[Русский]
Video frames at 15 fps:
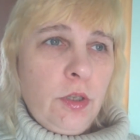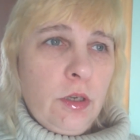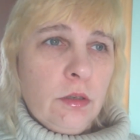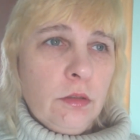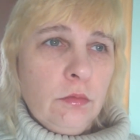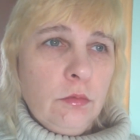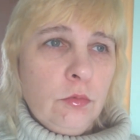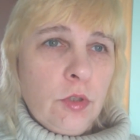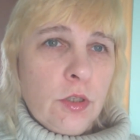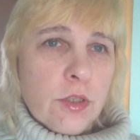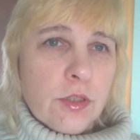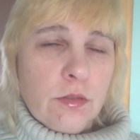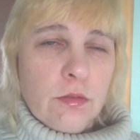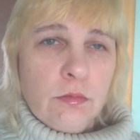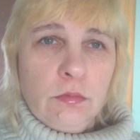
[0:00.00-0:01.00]
семья
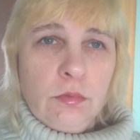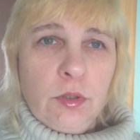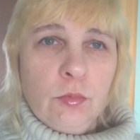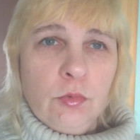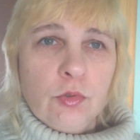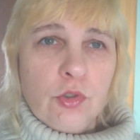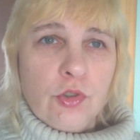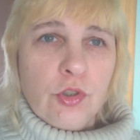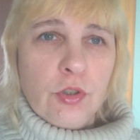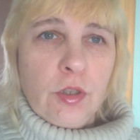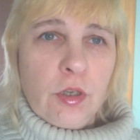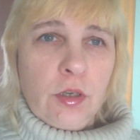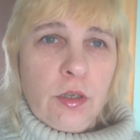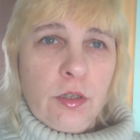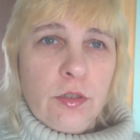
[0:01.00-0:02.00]
у нас
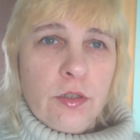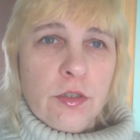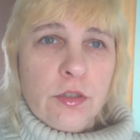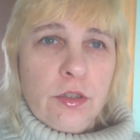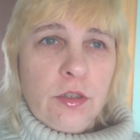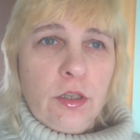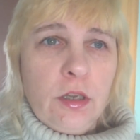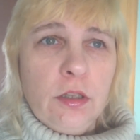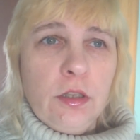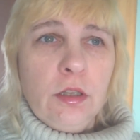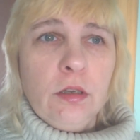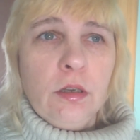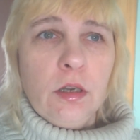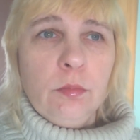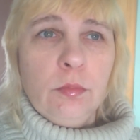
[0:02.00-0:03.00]
немножечко такая
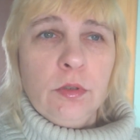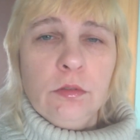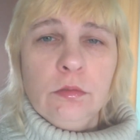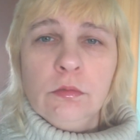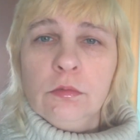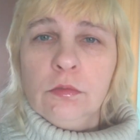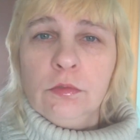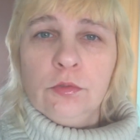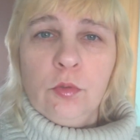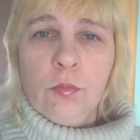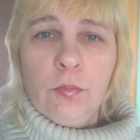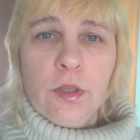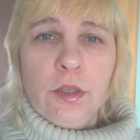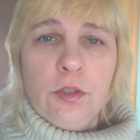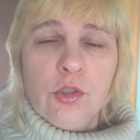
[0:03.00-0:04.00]
неординарная, как бы,
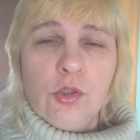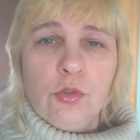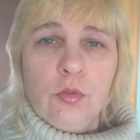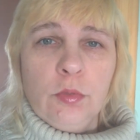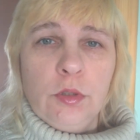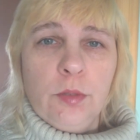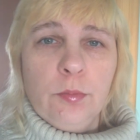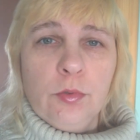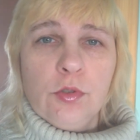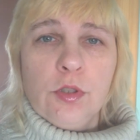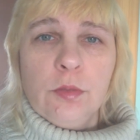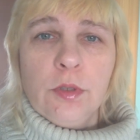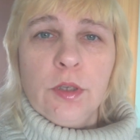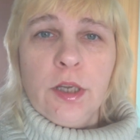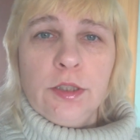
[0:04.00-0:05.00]
в том плане, что мы не
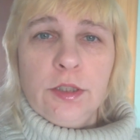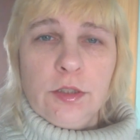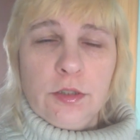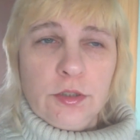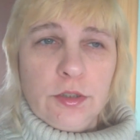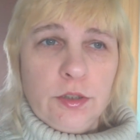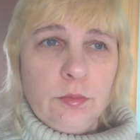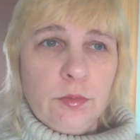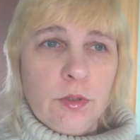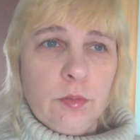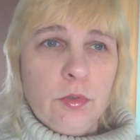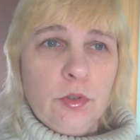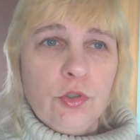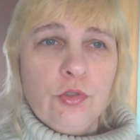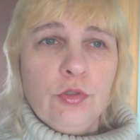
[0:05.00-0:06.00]
просто многодетная
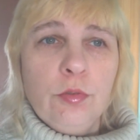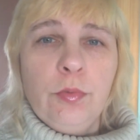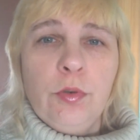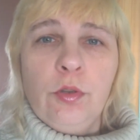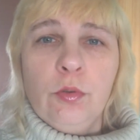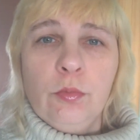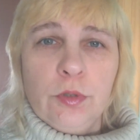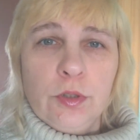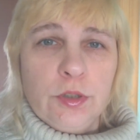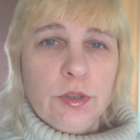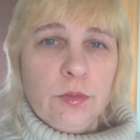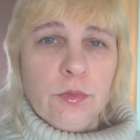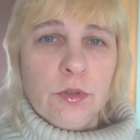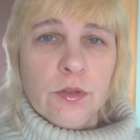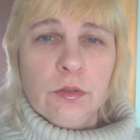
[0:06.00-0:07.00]
семья, мы еще и
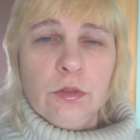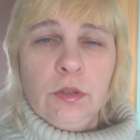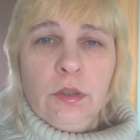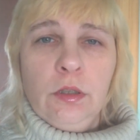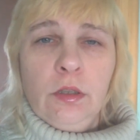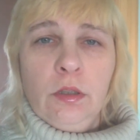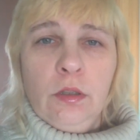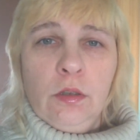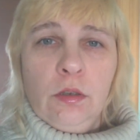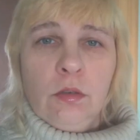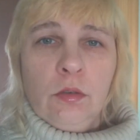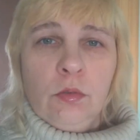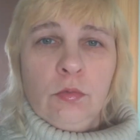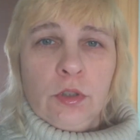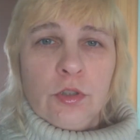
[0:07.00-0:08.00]
приемная семья.
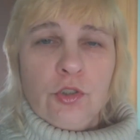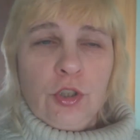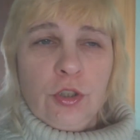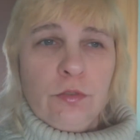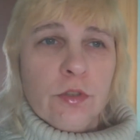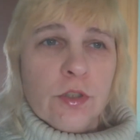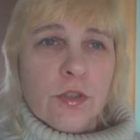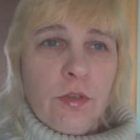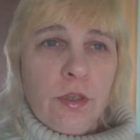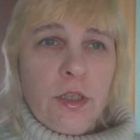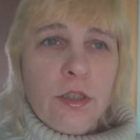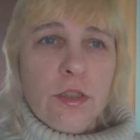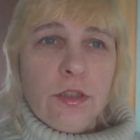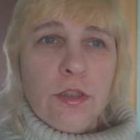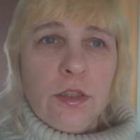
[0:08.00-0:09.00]
У нас четверо
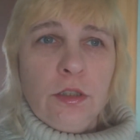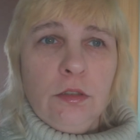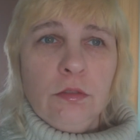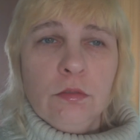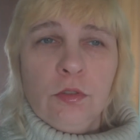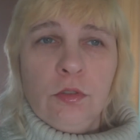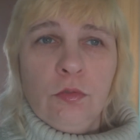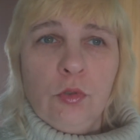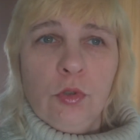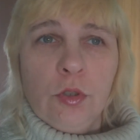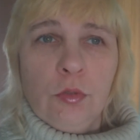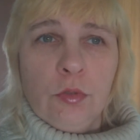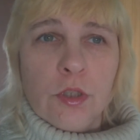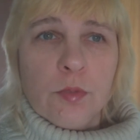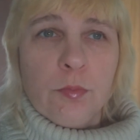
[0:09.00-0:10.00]
своих детей,
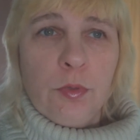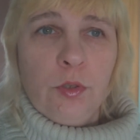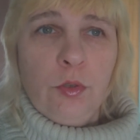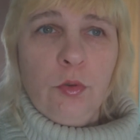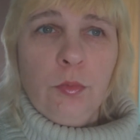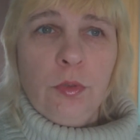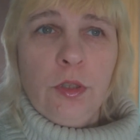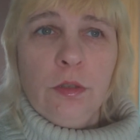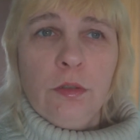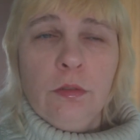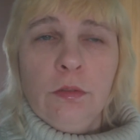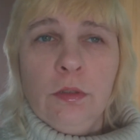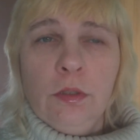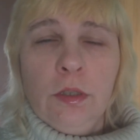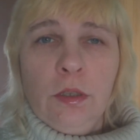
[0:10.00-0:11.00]
двое у нас
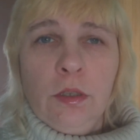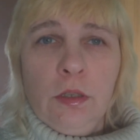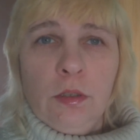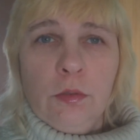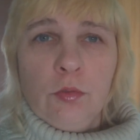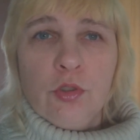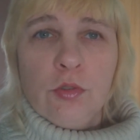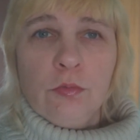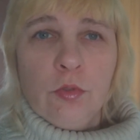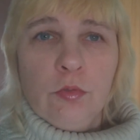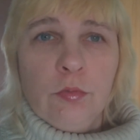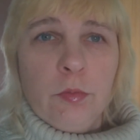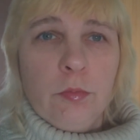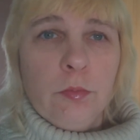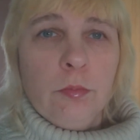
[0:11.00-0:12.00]
приемные. И, в
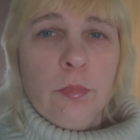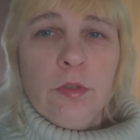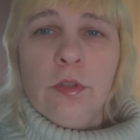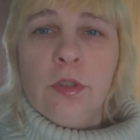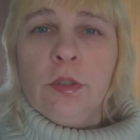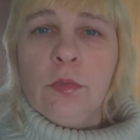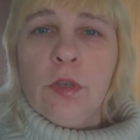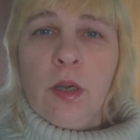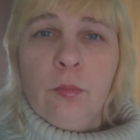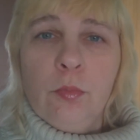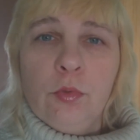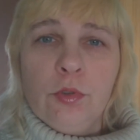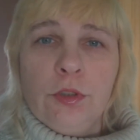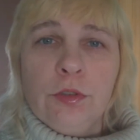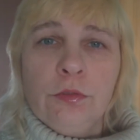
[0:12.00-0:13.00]
общем, вот мы, мы в
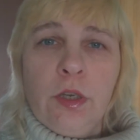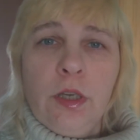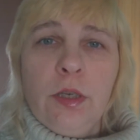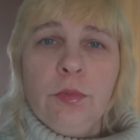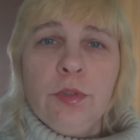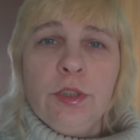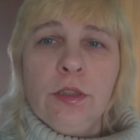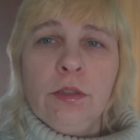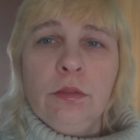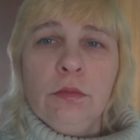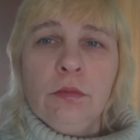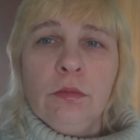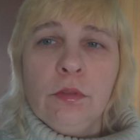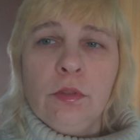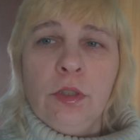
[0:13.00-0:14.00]
этом компоте
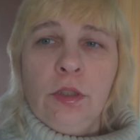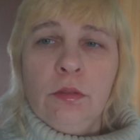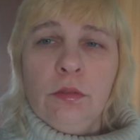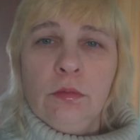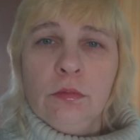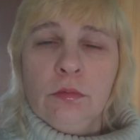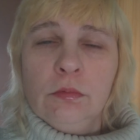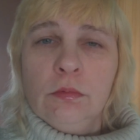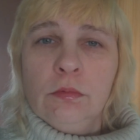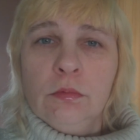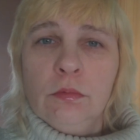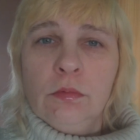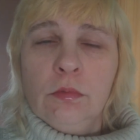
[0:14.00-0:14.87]
варимся и